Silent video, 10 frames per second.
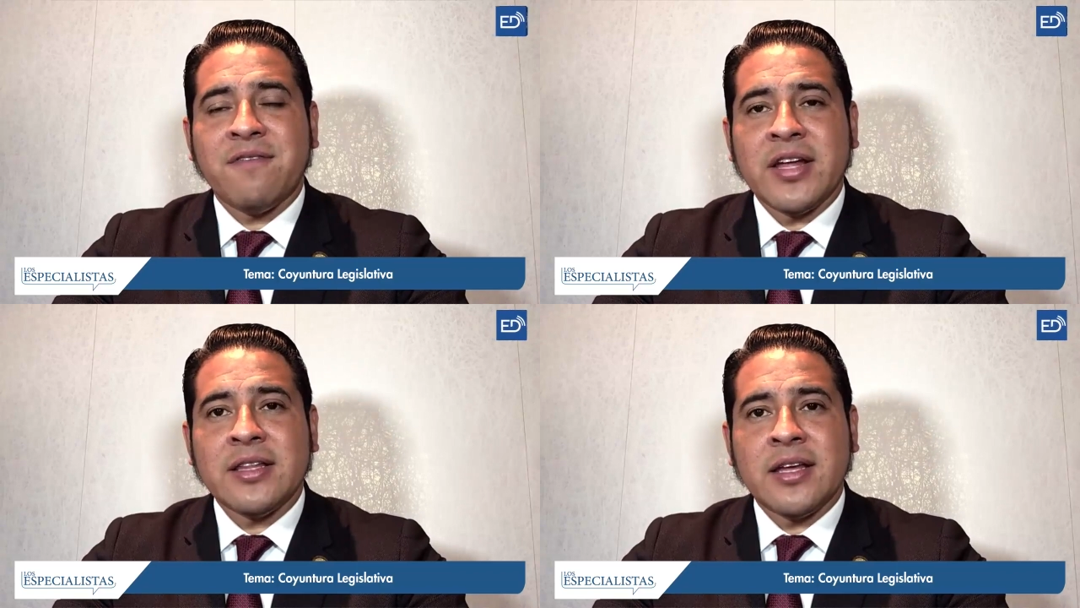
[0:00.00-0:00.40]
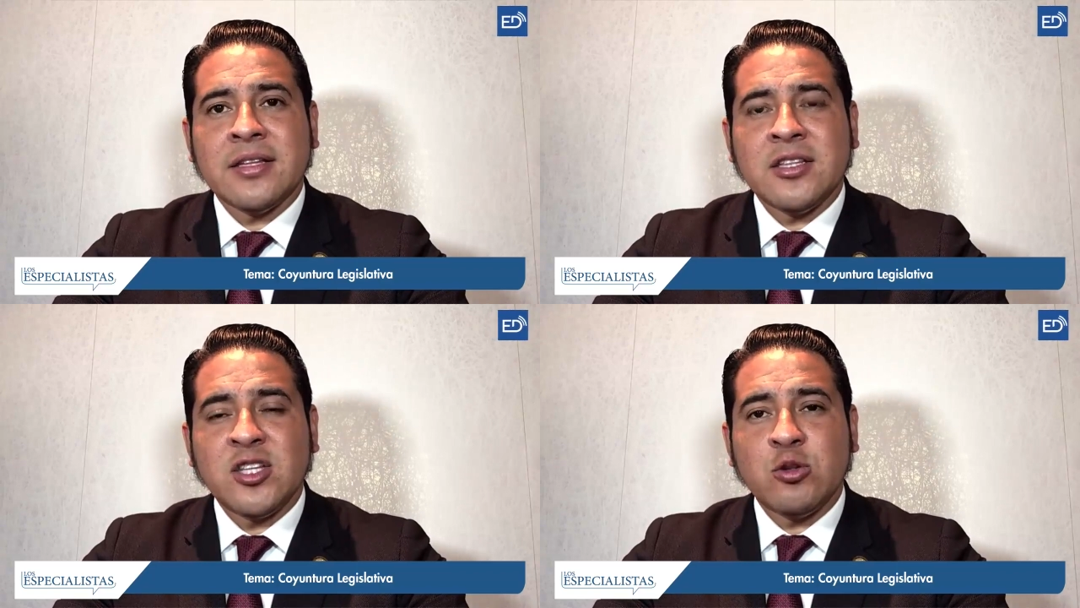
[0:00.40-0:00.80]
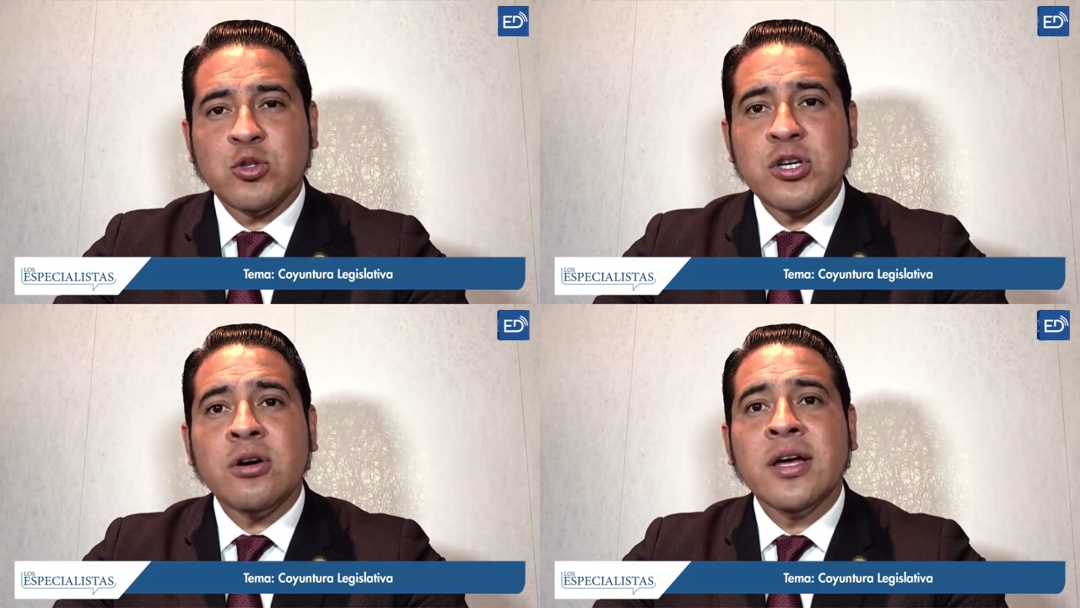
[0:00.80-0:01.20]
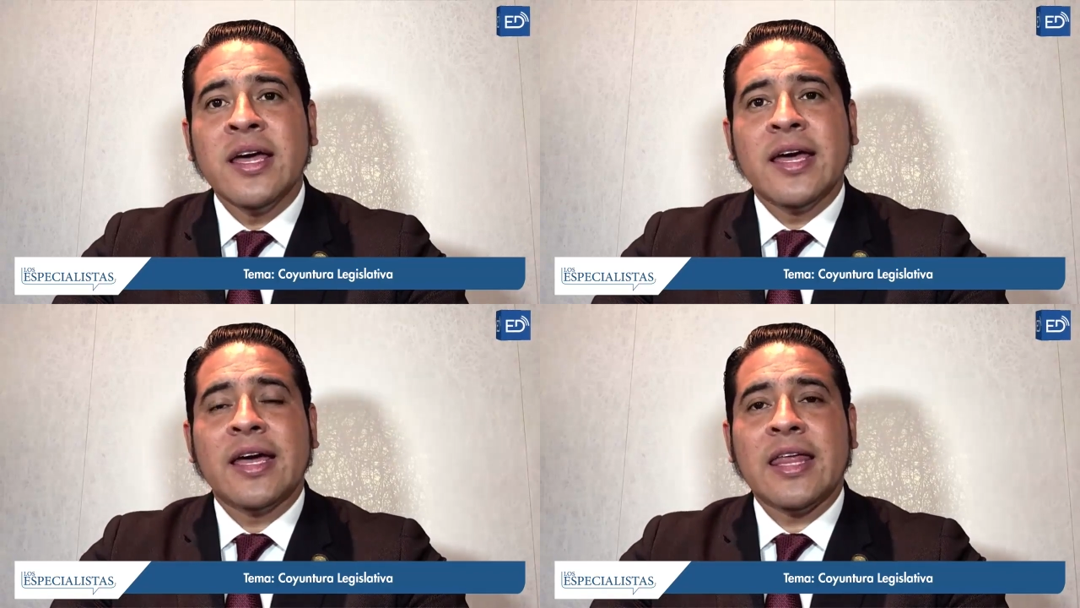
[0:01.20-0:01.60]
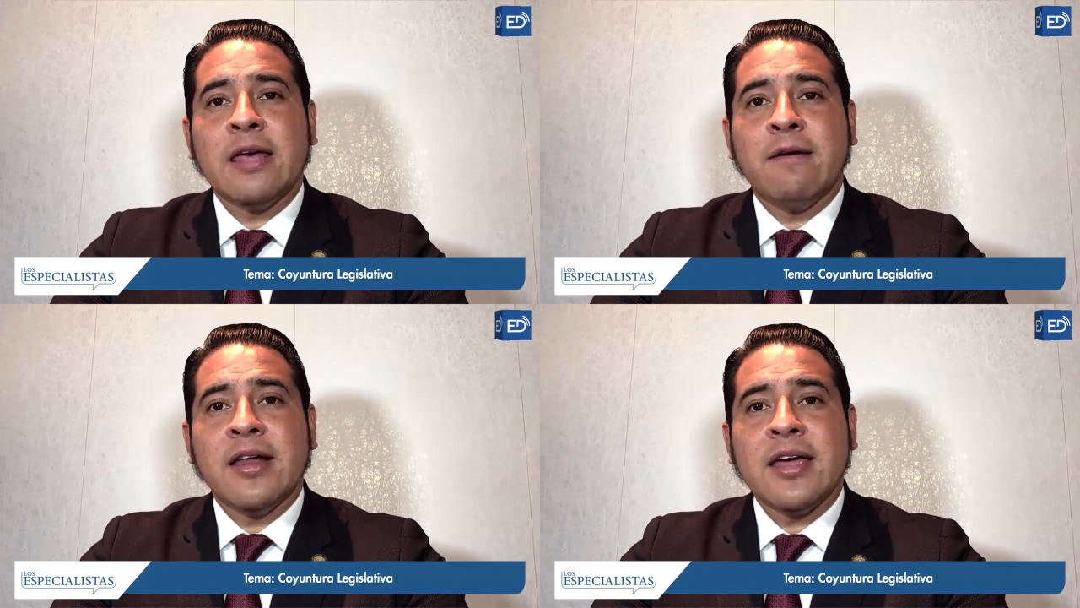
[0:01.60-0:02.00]
al frente de esta institución, que
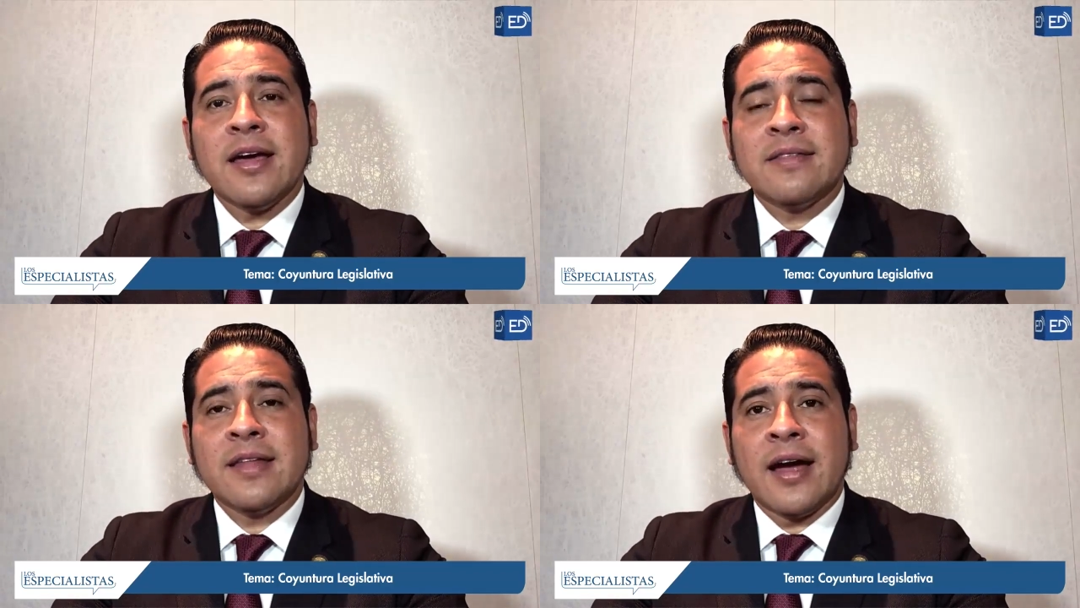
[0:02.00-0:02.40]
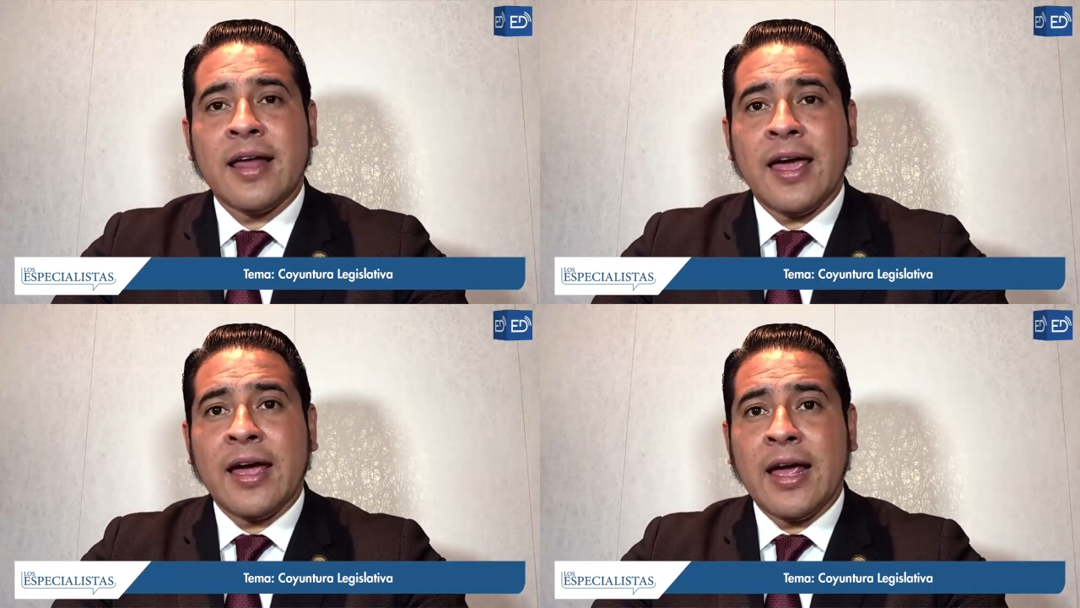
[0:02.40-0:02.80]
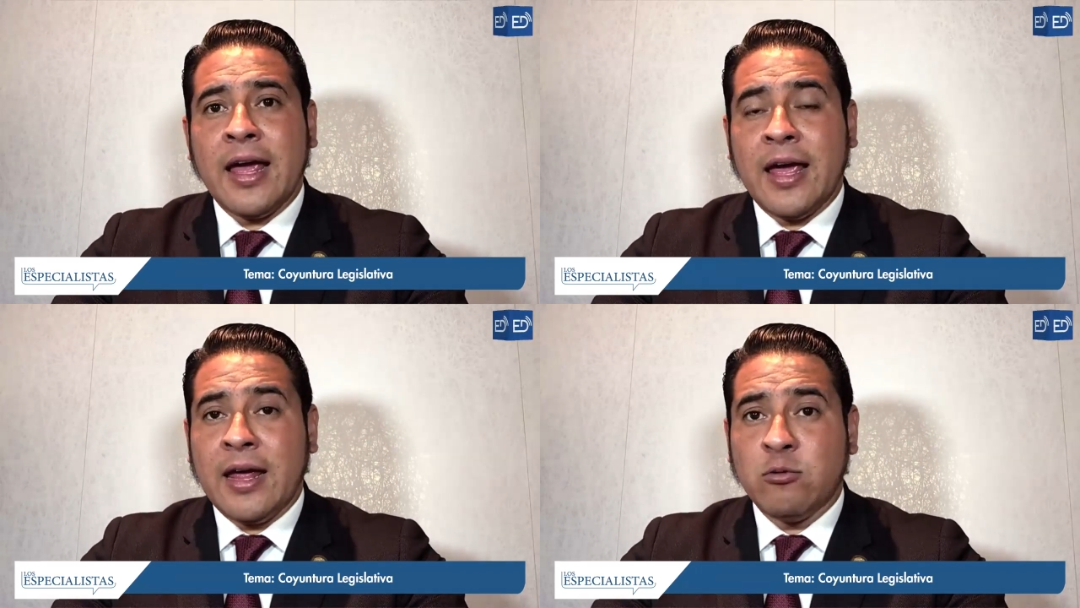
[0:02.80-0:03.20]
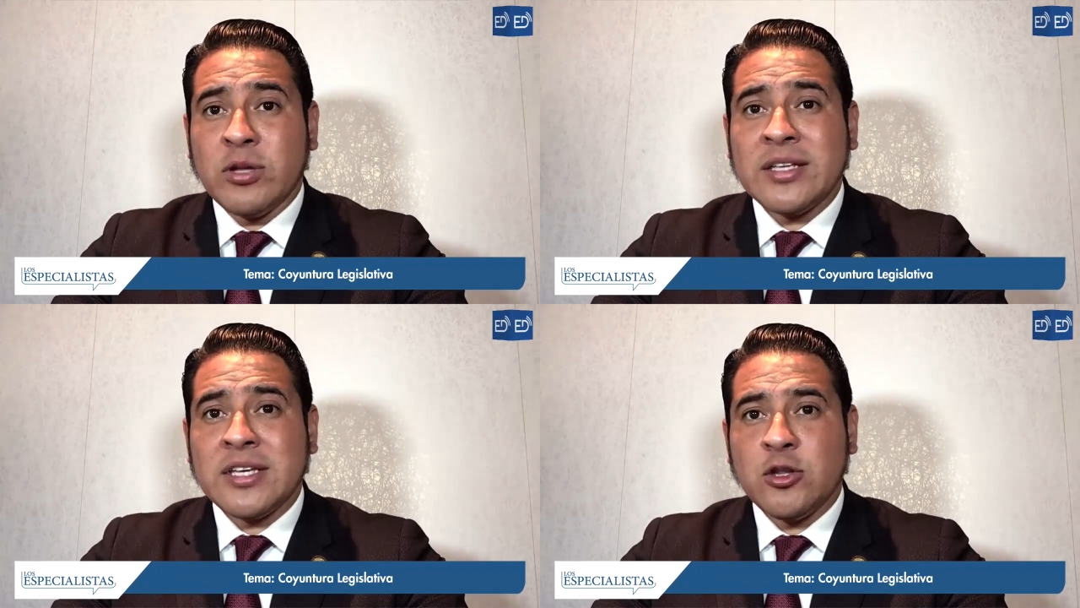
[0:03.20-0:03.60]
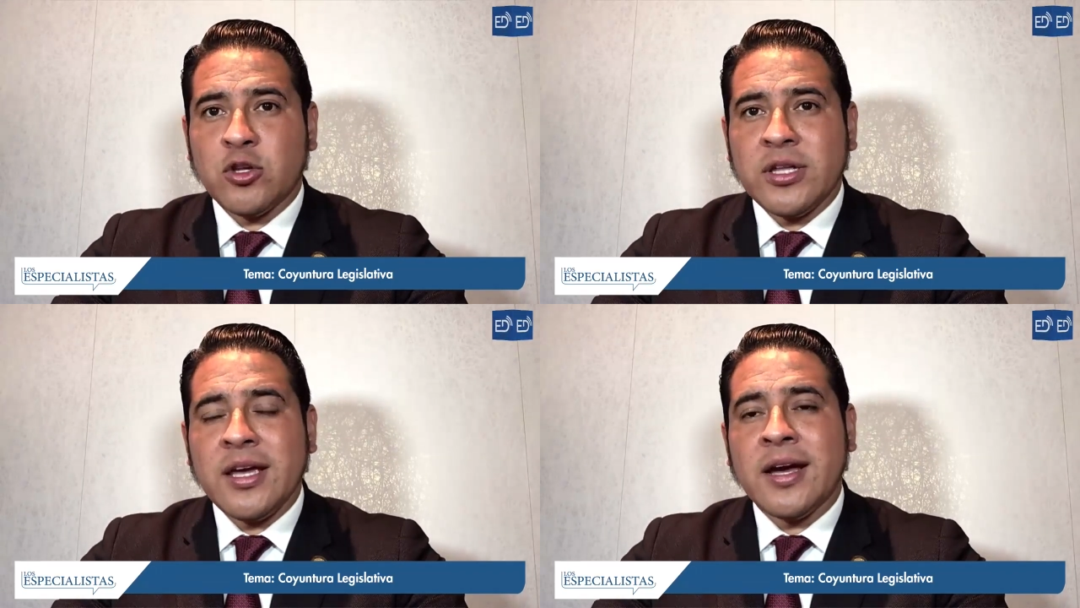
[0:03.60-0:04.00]
debería estar en, una
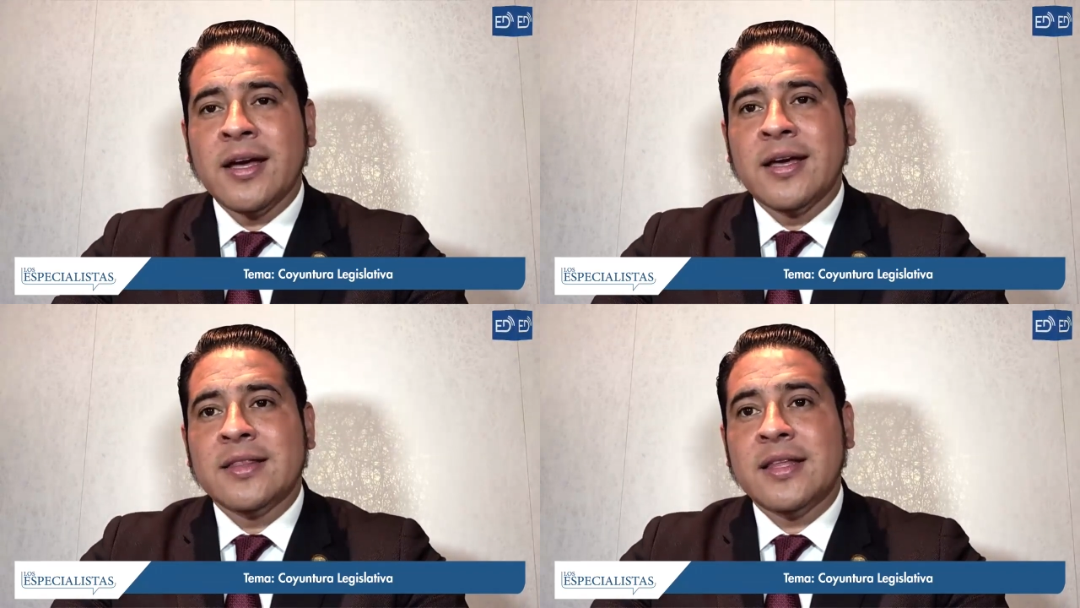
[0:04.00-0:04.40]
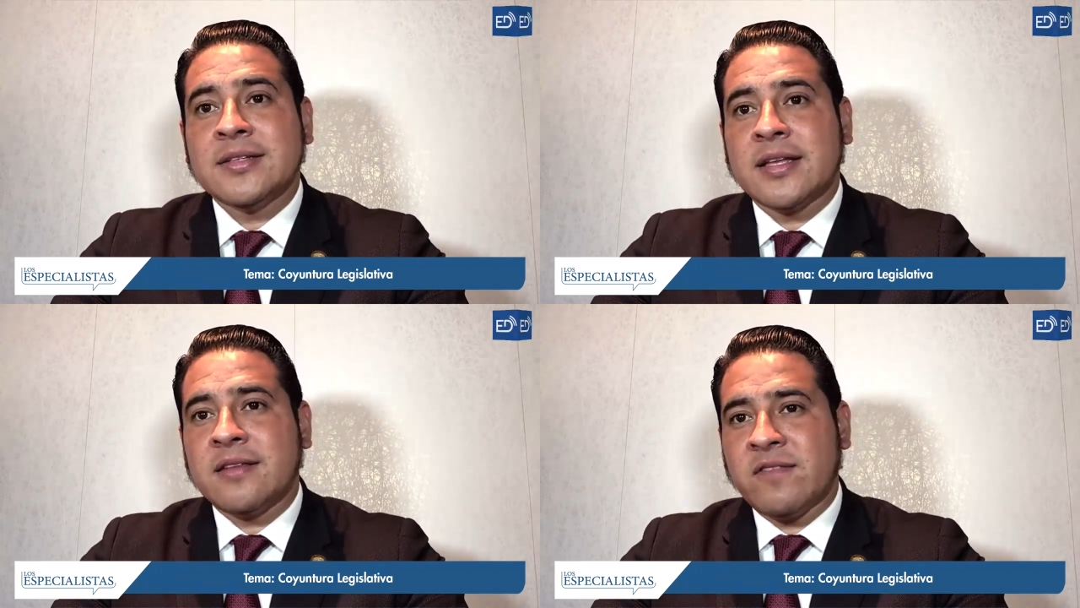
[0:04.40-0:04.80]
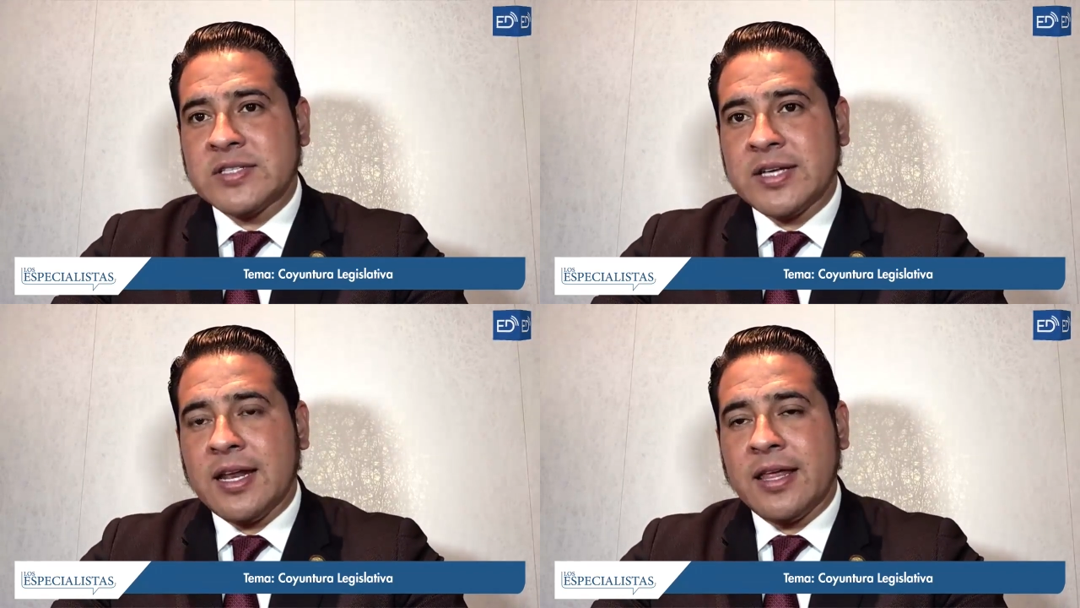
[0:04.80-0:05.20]
sintonía de satisfacer